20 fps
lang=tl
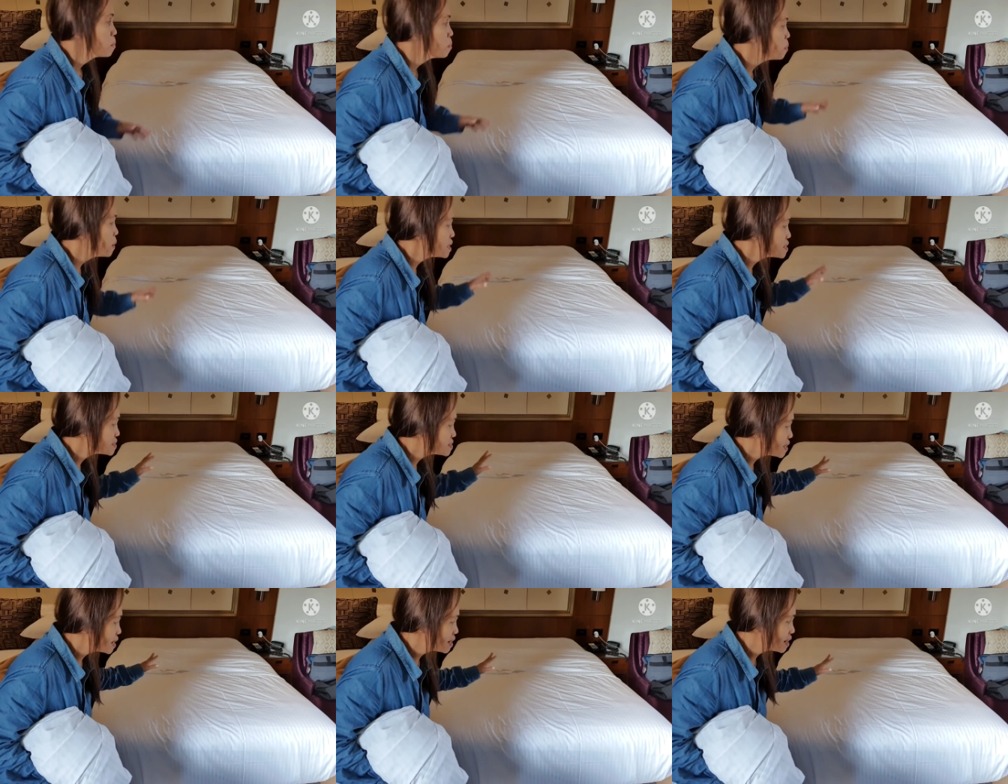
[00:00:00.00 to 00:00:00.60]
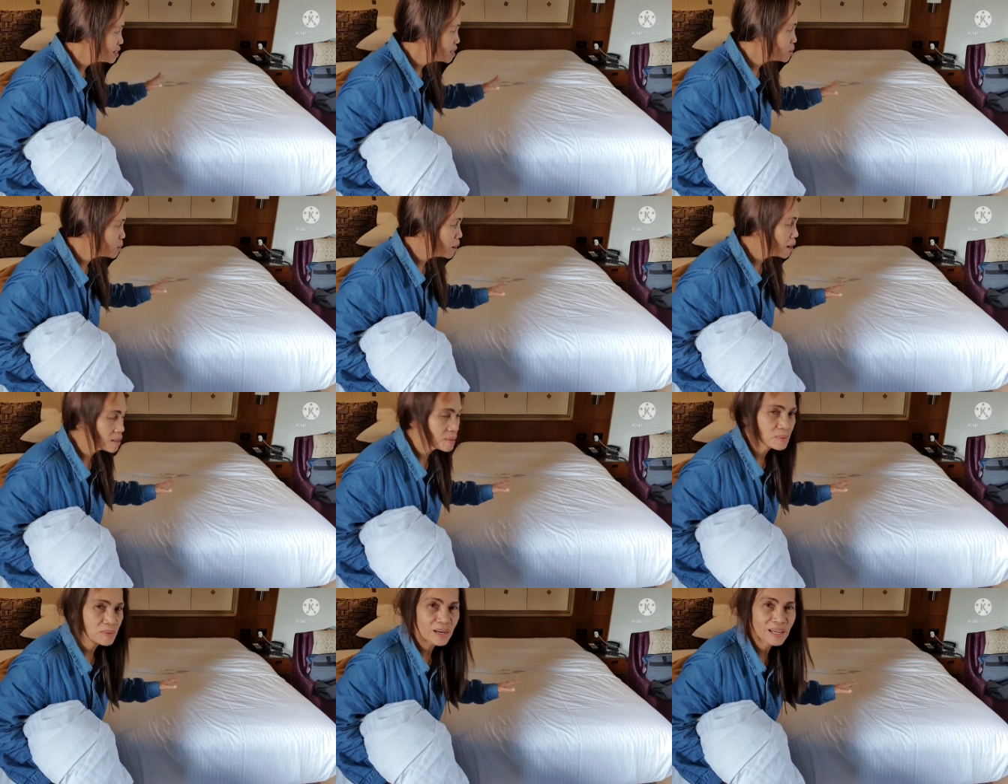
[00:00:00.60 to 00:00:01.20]
Basta
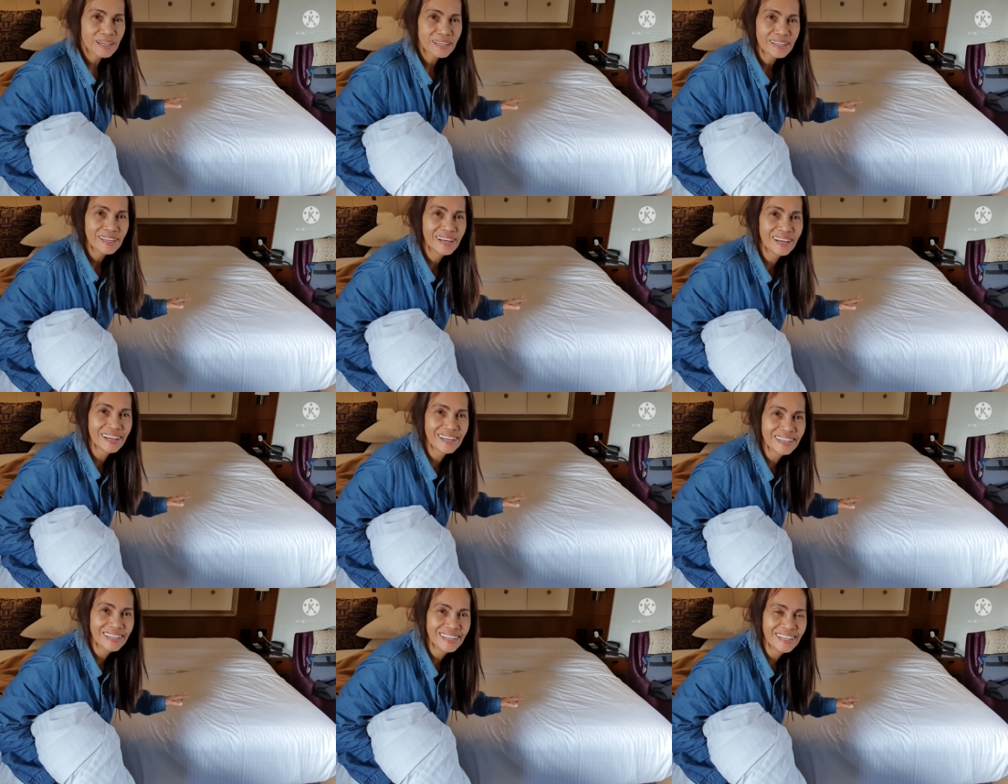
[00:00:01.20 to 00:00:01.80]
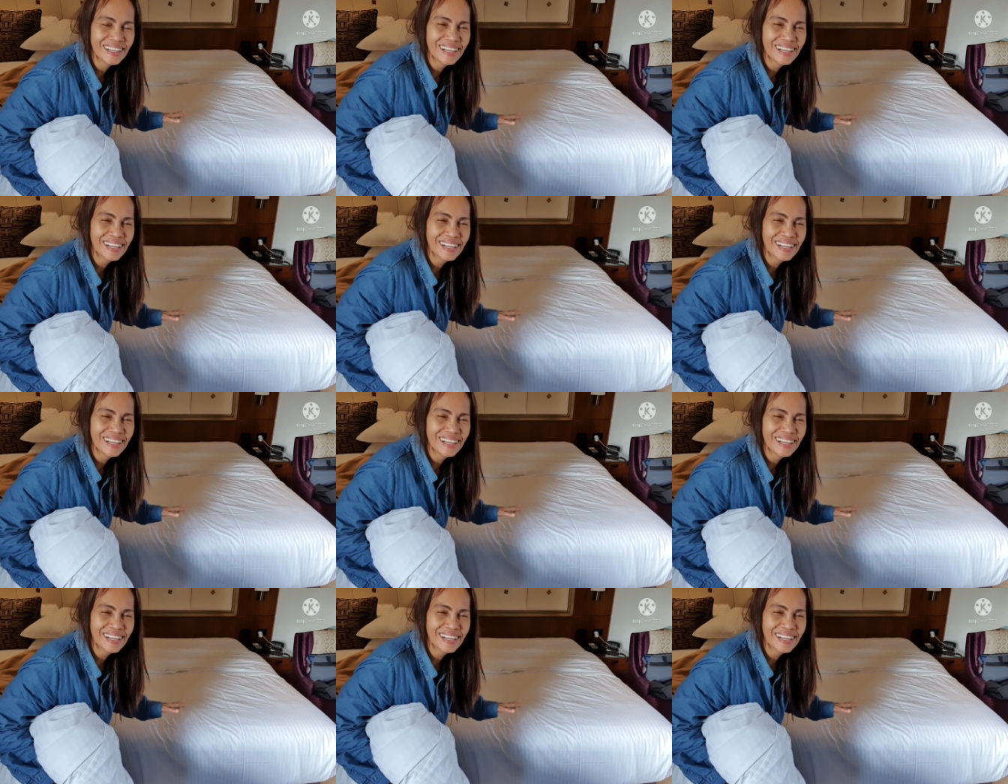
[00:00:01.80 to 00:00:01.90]
ginawa ko lang yan.